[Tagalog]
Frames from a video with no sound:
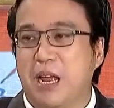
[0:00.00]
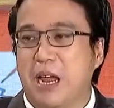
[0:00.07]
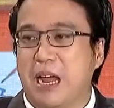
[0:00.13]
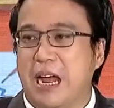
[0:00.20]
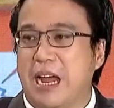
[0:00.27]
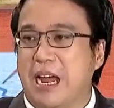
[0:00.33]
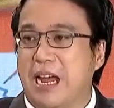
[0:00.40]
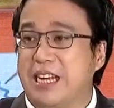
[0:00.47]

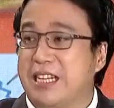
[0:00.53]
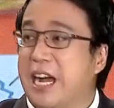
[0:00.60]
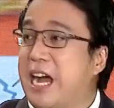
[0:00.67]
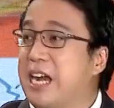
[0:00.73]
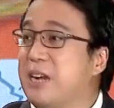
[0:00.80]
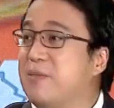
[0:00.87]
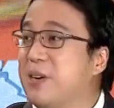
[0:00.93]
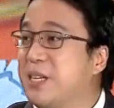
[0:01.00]
uh, isang
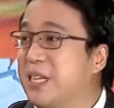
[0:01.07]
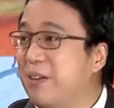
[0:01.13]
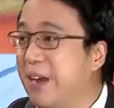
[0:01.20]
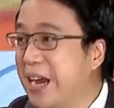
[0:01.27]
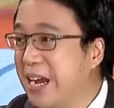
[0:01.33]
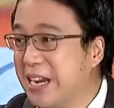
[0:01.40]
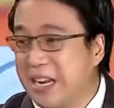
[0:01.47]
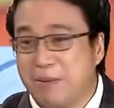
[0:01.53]

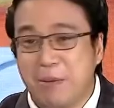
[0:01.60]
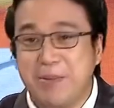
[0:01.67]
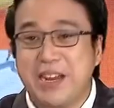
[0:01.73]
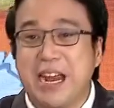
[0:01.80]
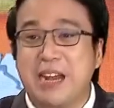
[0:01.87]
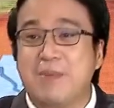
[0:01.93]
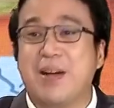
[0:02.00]
anniversary, nagbibigay